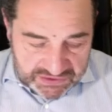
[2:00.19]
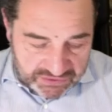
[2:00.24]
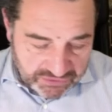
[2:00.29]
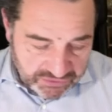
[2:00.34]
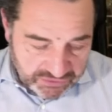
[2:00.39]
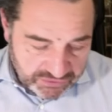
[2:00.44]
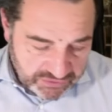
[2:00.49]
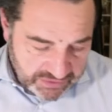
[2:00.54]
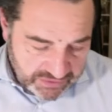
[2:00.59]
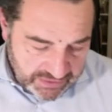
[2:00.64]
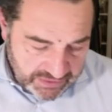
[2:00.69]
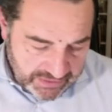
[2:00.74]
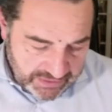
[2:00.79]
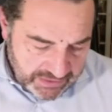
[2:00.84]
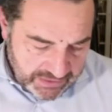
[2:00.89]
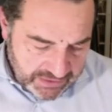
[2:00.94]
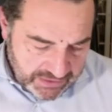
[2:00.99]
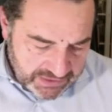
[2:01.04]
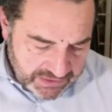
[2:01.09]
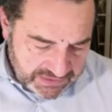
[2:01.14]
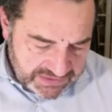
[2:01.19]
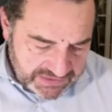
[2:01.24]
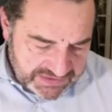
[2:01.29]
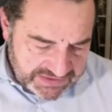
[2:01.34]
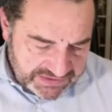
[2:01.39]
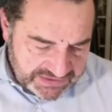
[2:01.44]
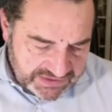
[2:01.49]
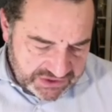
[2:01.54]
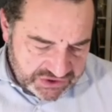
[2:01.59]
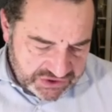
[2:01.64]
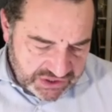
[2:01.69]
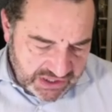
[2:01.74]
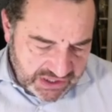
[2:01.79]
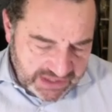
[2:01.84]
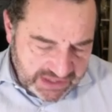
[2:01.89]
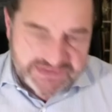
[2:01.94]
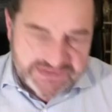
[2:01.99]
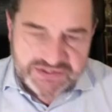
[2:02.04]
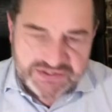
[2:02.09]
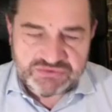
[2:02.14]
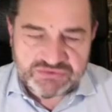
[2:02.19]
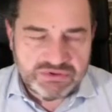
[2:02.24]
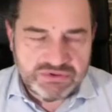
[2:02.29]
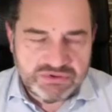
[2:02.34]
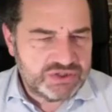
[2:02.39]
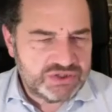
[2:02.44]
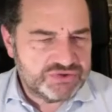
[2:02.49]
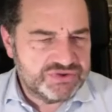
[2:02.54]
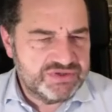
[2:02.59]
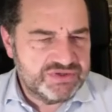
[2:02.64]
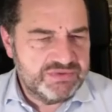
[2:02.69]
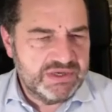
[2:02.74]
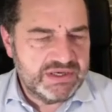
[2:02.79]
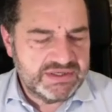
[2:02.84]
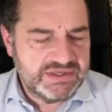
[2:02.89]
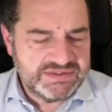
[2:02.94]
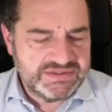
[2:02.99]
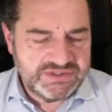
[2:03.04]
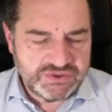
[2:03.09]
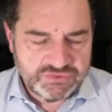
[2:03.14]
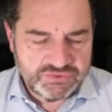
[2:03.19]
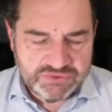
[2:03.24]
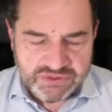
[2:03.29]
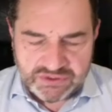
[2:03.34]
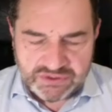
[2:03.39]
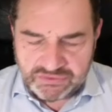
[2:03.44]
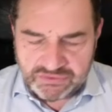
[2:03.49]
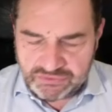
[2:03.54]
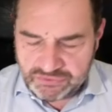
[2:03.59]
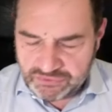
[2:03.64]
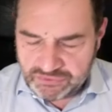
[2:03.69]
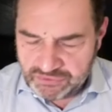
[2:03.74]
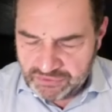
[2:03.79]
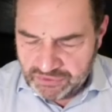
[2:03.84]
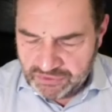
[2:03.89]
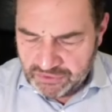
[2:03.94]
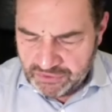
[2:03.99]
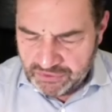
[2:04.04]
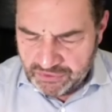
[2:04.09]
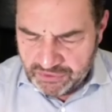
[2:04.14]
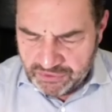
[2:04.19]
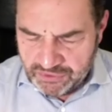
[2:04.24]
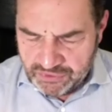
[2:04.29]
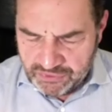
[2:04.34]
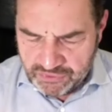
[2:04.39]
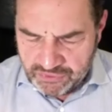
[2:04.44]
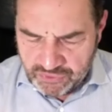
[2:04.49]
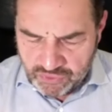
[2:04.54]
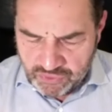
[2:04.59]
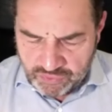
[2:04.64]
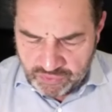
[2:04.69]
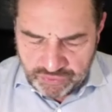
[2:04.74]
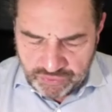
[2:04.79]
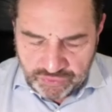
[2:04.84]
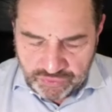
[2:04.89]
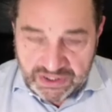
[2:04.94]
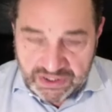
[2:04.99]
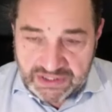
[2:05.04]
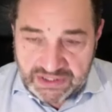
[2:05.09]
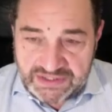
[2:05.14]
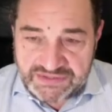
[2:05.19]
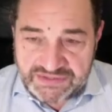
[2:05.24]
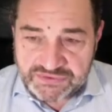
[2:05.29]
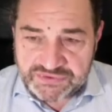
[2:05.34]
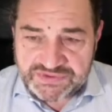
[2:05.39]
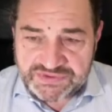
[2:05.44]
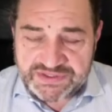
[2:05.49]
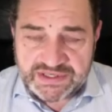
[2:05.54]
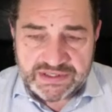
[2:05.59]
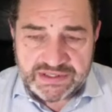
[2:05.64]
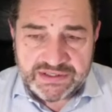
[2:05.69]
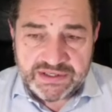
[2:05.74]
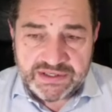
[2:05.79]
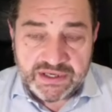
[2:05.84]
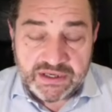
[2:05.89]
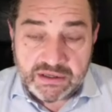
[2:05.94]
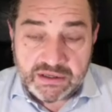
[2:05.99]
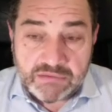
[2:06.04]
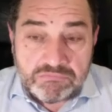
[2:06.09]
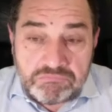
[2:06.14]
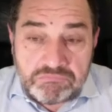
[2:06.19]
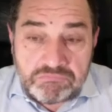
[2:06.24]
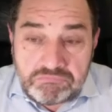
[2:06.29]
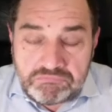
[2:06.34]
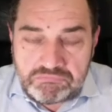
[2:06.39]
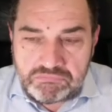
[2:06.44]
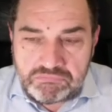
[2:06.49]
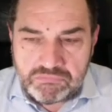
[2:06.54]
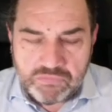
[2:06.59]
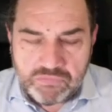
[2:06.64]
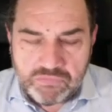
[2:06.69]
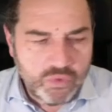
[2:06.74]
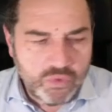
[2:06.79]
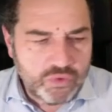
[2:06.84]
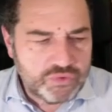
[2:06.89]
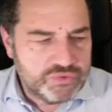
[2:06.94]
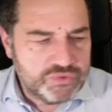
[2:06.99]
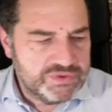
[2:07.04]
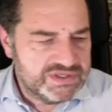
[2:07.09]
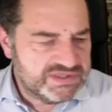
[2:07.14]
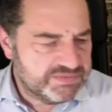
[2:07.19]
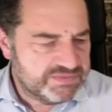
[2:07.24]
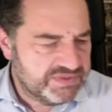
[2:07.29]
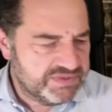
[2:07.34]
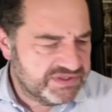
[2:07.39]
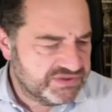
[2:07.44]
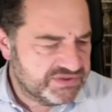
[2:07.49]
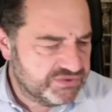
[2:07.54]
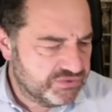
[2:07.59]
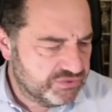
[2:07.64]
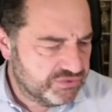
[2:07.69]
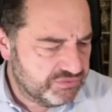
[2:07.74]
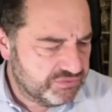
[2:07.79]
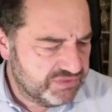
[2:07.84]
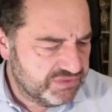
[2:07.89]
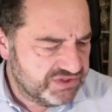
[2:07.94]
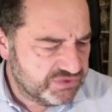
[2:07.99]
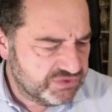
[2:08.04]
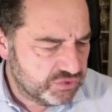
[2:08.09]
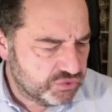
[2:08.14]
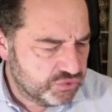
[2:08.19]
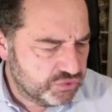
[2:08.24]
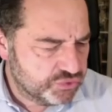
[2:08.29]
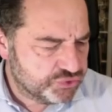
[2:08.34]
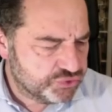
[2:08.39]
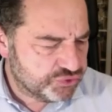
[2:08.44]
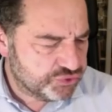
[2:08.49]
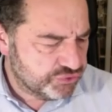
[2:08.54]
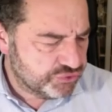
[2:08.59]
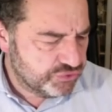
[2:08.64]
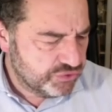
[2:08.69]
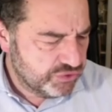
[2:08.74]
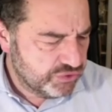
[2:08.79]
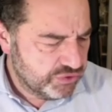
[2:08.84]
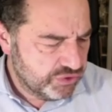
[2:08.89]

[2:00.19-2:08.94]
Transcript: qui, euh, qui s'attache à l'accessoire, je dis bien l'accessoire, euh, euh, plutôt qu'à l'essentiel. Il n'y a aucune espèce de mise en cause